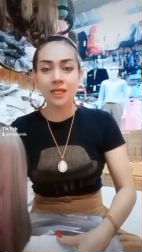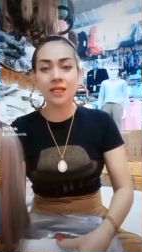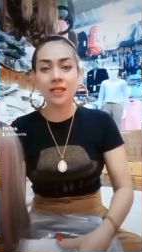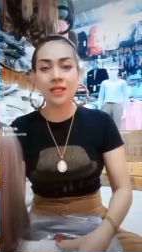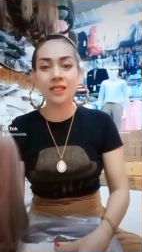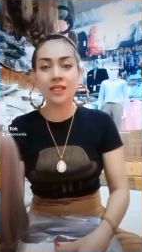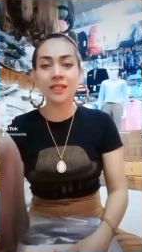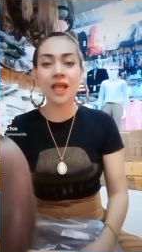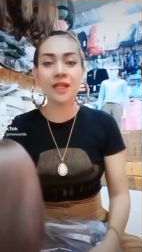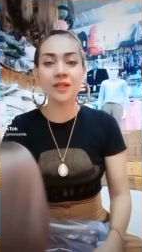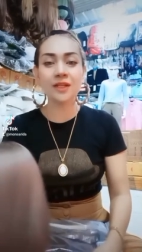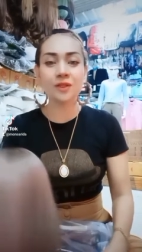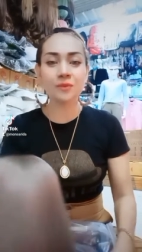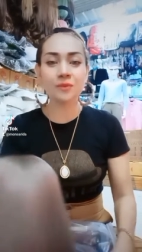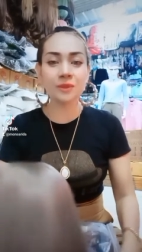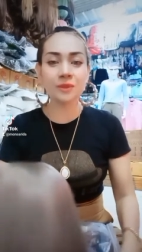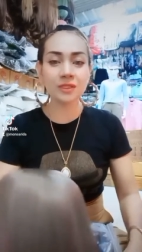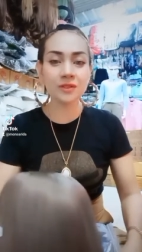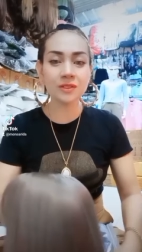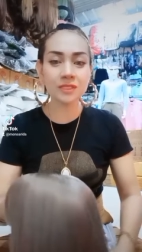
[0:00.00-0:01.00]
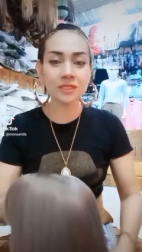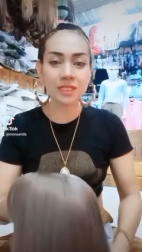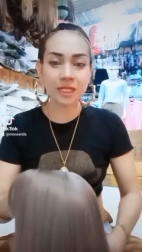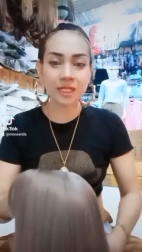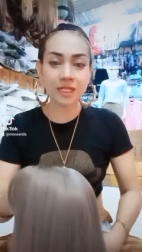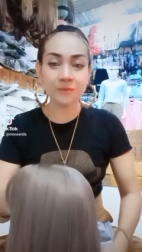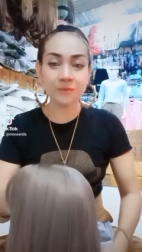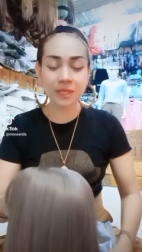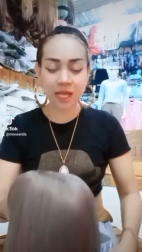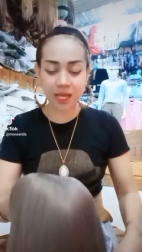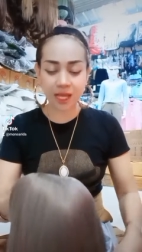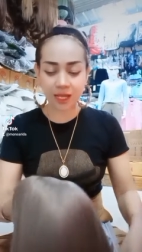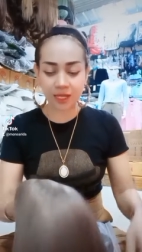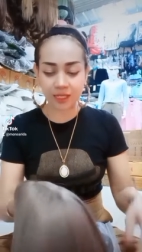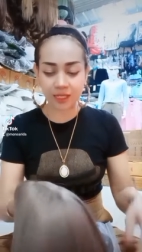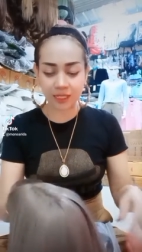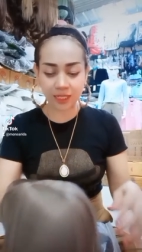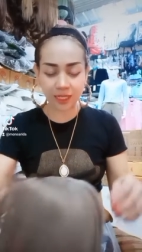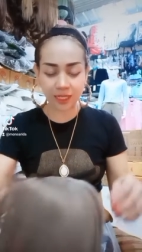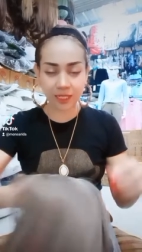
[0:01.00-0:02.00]
รีดได้โดยไม่ต้องใช้น้ำยา
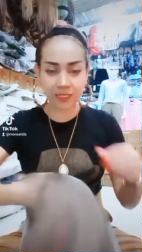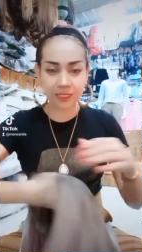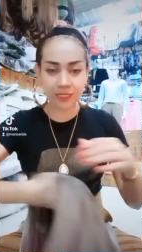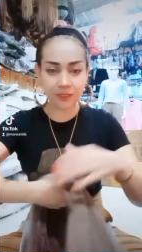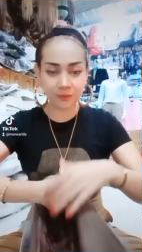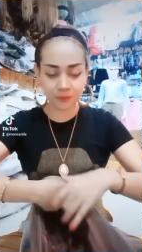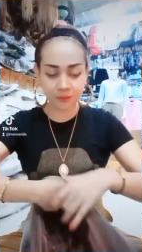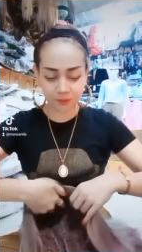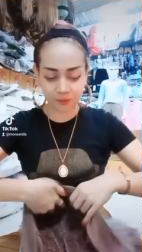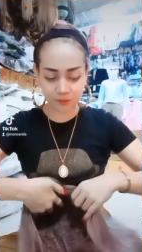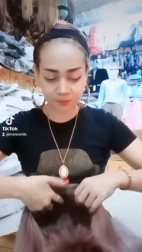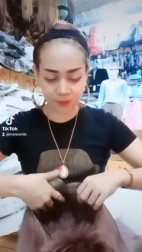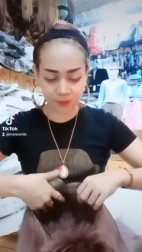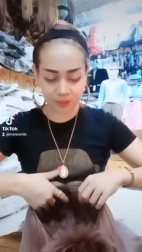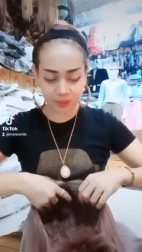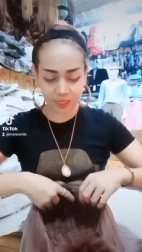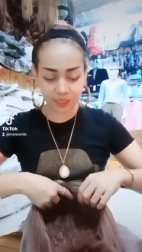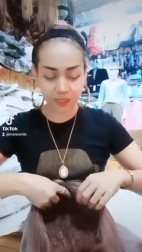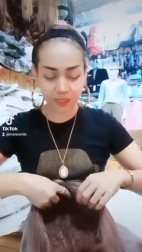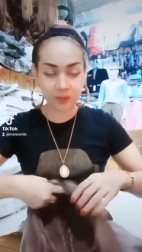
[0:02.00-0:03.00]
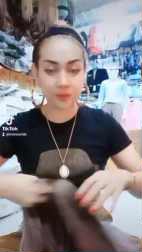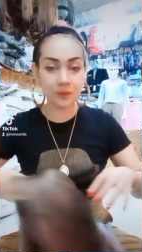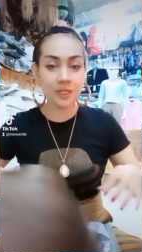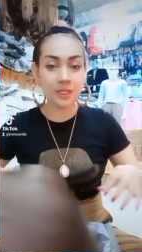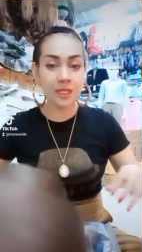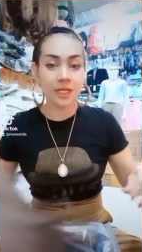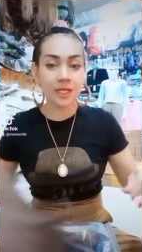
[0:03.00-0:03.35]
นะคะเดี๋ยวพี่ว่าเปิ้ลใส่ให้ดู